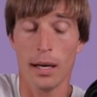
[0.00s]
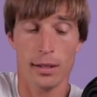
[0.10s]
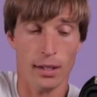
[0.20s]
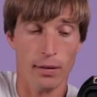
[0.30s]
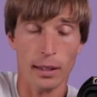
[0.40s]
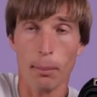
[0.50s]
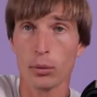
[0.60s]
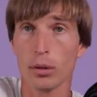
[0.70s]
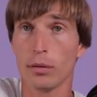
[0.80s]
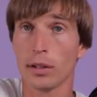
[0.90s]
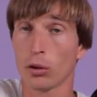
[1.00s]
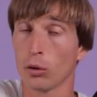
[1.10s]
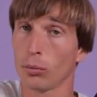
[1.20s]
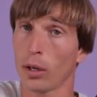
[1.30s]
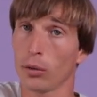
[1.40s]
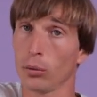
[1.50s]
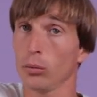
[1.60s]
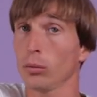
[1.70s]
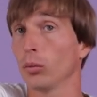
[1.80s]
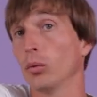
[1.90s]
Ça va t'imposer une vitesse
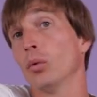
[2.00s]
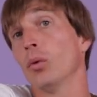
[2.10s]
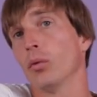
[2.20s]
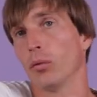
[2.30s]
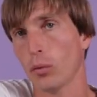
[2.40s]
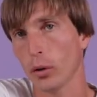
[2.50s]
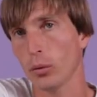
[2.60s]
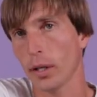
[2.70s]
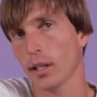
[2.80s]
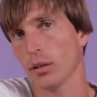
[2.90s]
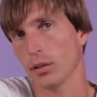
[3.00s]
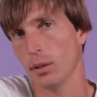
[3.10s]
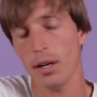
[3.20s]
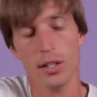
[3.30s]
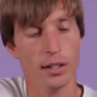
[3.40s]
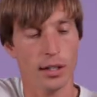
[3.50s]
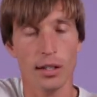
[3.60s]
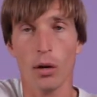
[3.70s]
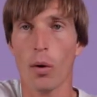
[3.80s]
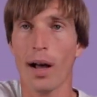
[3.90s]
d'obturation de fois 2 la cadence d'image,
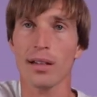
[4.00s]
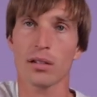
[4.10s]
c'est-à-dire le 1